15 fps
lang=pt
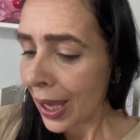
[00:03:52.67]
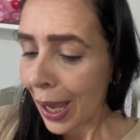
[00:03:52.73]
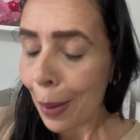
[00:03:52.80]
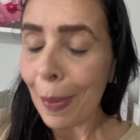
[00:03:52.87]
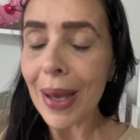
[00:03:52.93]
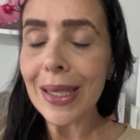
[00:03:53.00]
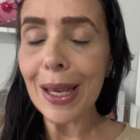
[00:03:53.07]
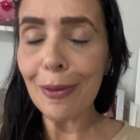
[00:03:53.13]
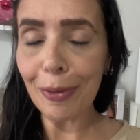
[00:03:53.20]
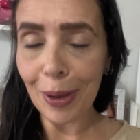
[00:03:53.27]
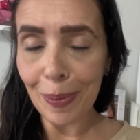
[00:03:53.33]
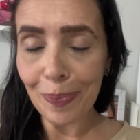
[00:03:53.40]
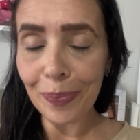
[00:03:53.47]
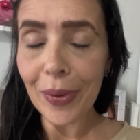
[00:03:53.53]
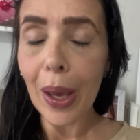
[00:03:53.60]
Mas
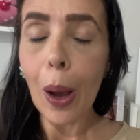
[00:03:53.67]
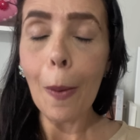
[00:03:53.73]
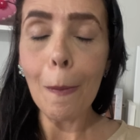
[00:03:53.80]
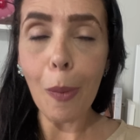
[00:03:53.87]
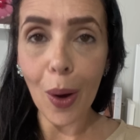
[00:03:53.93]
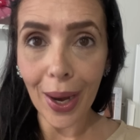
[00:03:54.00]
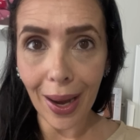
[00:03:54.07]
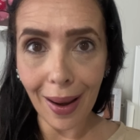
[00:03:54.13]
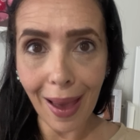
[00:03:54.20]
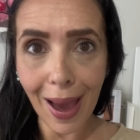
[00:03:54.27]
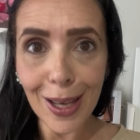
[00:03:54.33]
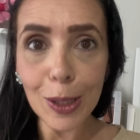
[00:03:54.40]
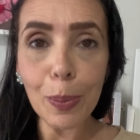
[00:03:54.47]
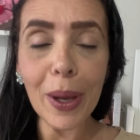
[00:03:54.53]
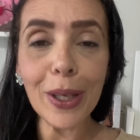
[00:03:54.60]
enfim, bora lá,
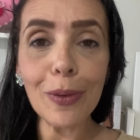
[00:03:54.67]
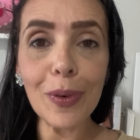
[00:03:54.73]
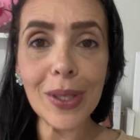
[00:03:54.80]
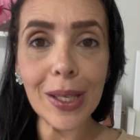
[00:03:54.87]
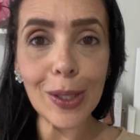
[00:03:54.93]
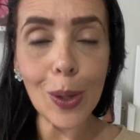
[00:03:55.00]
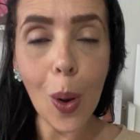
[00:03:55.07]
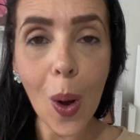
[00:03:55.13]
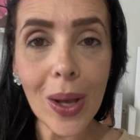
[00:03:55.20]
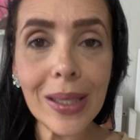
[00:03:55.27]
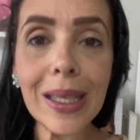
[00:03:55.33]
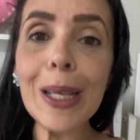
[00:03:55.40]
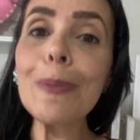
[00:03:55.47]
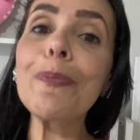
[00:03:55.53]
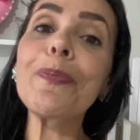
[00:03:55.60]
espero que vocês
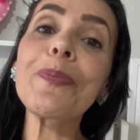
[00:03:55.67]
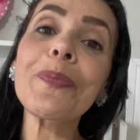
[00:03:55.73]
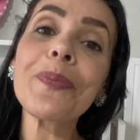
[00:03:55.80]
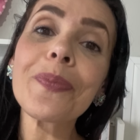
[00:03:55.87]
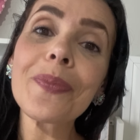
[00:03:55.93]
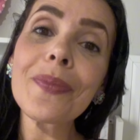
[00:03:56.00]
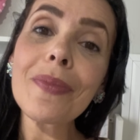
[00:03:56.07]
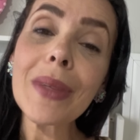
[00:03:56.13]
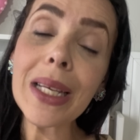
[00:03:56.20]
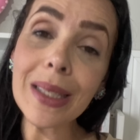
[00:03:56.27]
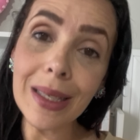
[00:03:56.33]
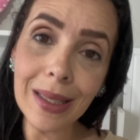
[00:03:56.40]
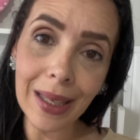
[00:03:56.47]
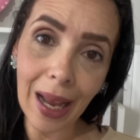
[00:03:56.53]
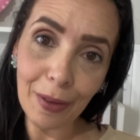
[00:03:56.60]
gostem.
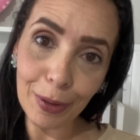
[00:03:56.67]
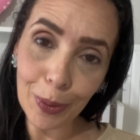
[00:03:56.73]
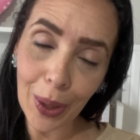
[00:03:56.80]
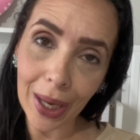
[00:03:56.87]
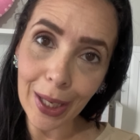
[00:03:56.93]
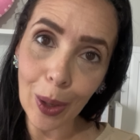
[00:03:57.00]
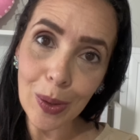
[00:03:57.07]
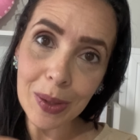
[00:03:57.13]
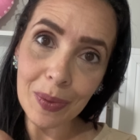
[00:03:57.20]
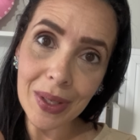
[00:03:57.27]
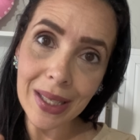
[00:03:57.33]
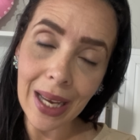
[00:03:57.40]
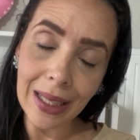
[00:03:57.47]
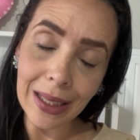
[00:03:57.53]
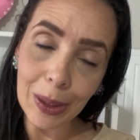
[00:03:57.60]
Se inscreve no canal se
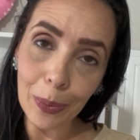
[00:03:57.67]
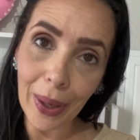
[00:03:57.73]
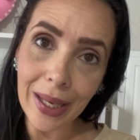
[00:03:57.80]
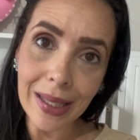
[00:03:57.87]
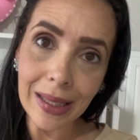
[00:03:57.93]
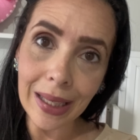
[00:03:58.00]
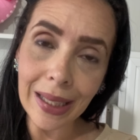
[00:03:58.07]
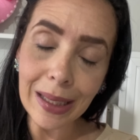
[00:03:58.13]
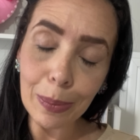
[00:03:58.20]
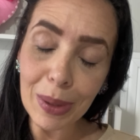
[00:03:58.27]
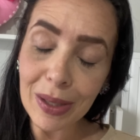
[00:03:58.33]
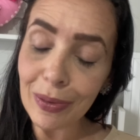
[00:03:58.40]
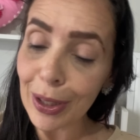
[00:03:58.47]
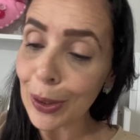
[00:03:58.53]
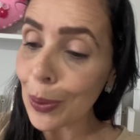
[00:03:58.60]
você ainda não é inscrita,
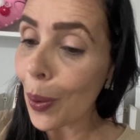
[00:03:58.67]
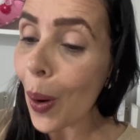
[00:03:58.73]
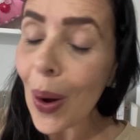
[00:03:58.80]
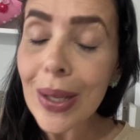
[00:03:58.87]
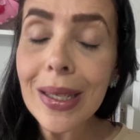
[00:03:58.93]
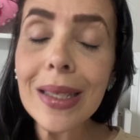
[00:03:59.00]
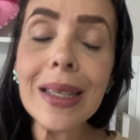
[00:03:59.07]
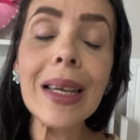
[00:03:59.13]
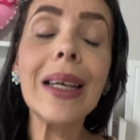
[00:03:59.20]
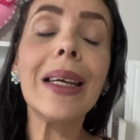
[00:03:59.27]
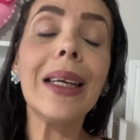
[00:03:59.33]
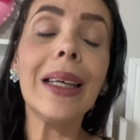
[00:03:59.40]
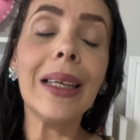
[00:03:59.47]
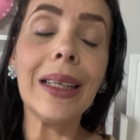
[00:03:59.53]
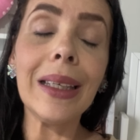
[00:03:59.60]
minhas virtuosas,
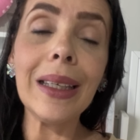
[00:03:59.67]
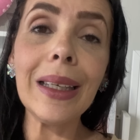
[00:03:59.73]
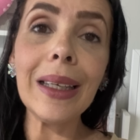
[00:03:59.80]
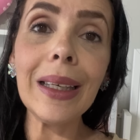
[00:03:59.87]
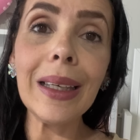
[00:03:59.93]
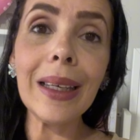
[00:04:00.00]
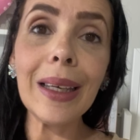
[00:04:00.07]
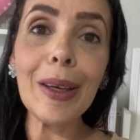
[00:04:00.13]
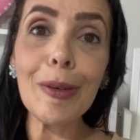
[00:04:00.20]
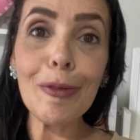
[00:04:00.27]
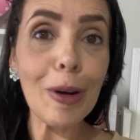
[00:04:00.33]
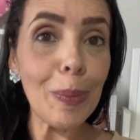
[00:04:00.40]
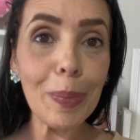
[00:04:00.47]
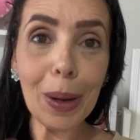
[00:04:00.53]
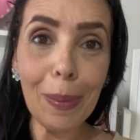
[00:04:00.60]
e
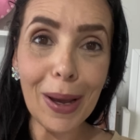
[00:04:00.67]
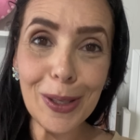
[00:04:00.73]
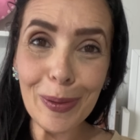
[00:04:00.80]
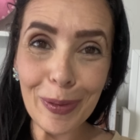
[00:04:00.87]
vamos para mais um